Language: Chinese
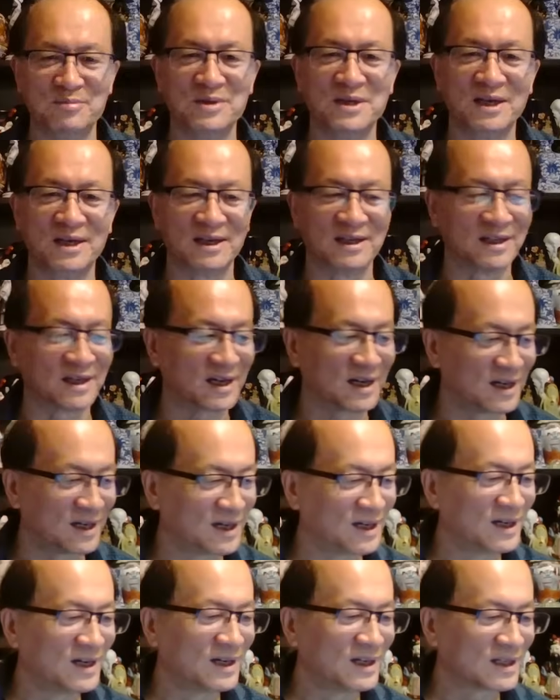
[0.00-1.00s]
革命你
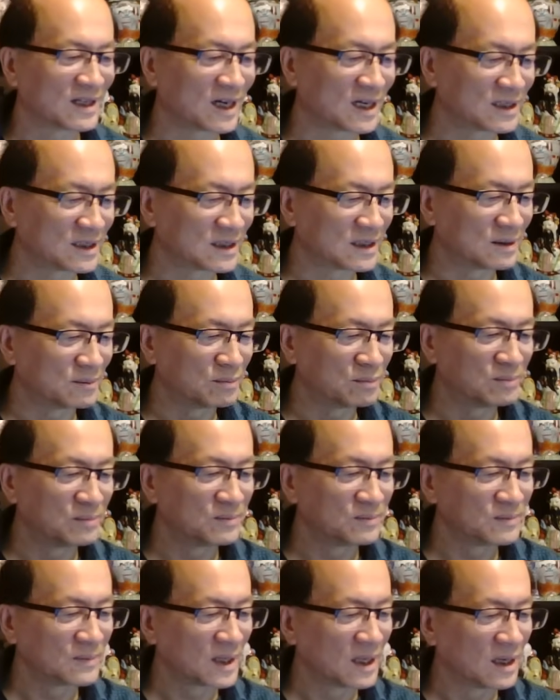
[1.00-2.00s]
看他是
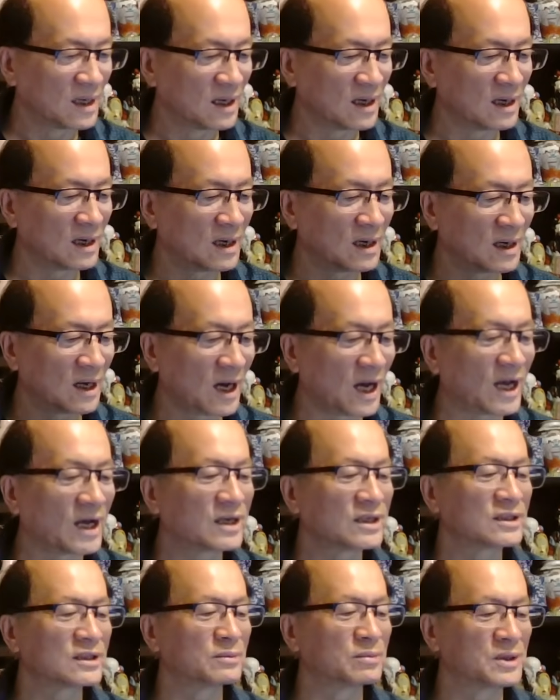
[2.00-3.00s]
啊
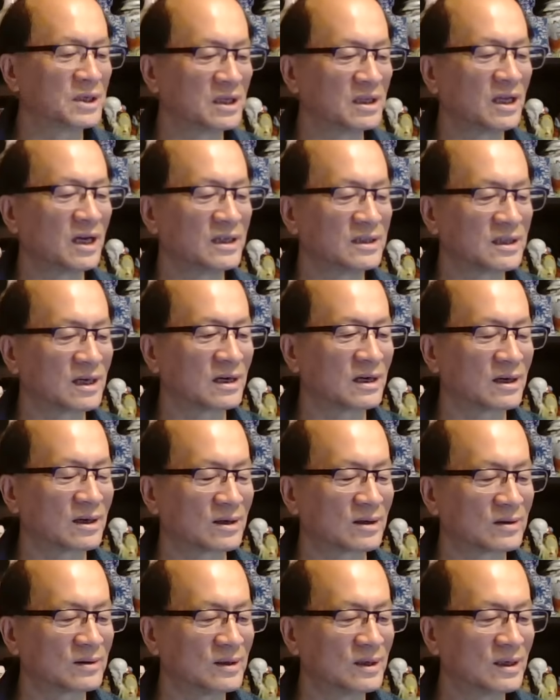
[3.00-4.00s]
X 平台账
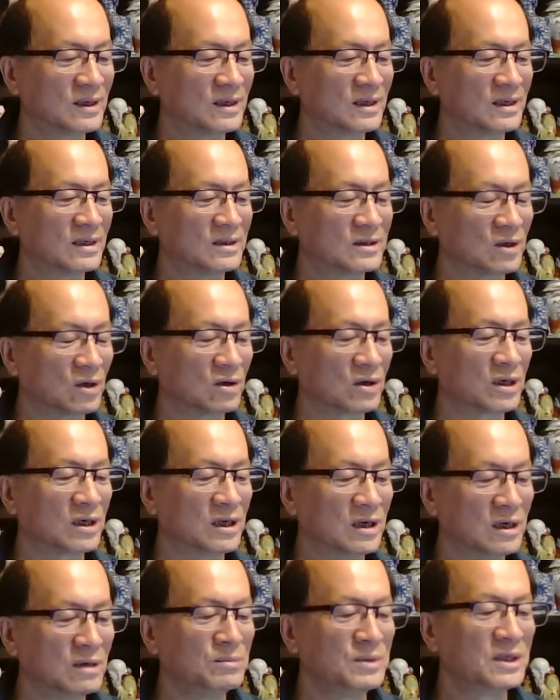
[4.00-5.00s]
号。叫
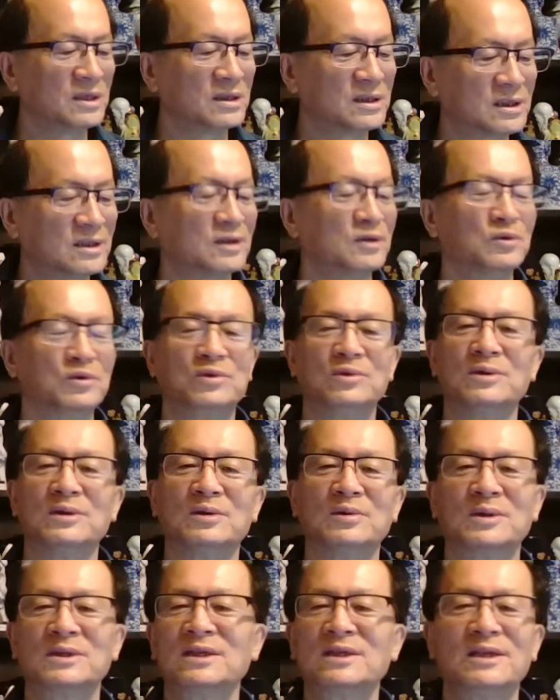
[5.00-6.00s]
革命自由
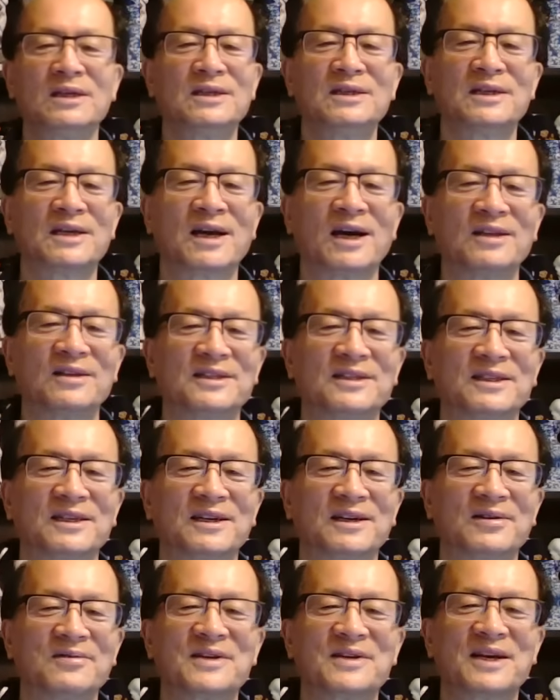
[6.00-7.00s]
军，我是第一次看到这
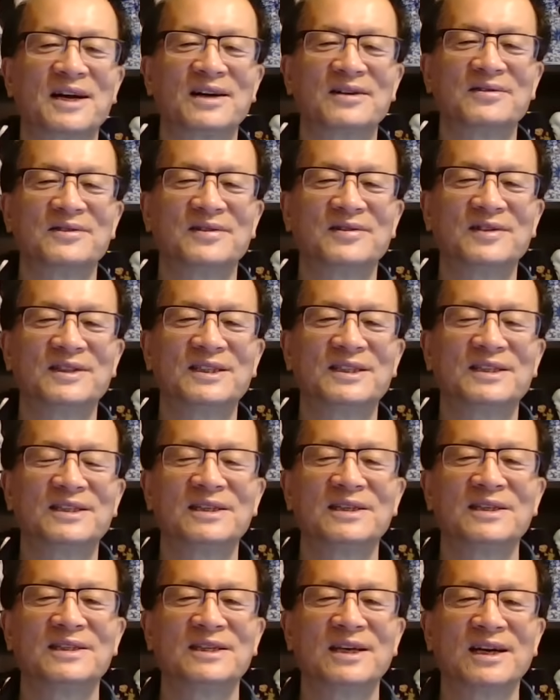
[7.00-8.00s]
个，我没看过，我只
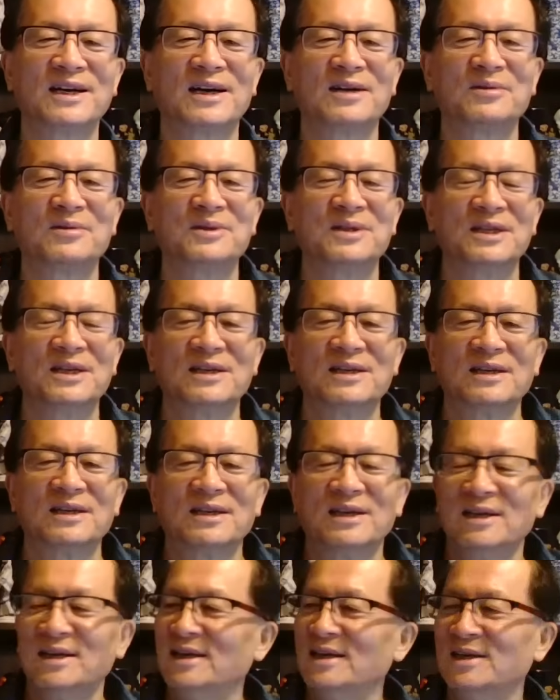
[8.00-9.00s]
是以前看过那
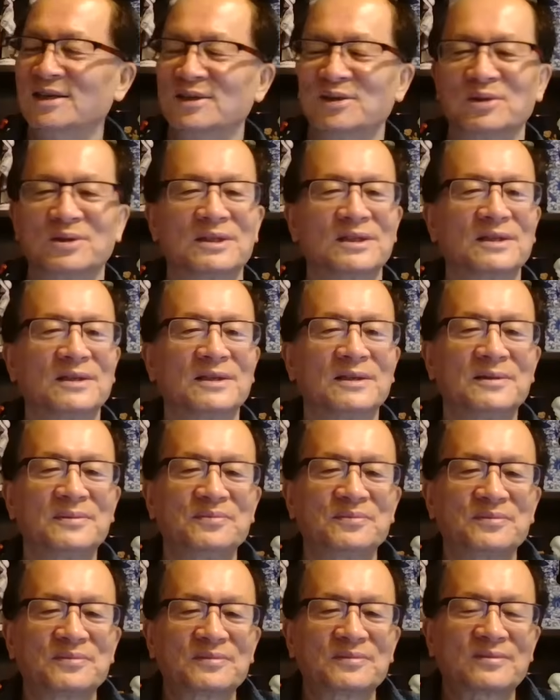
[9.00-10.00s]
个，就
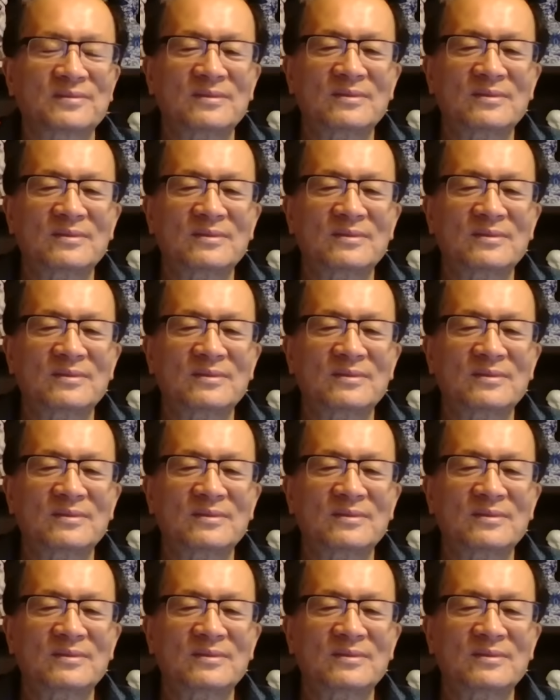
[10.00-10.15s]
是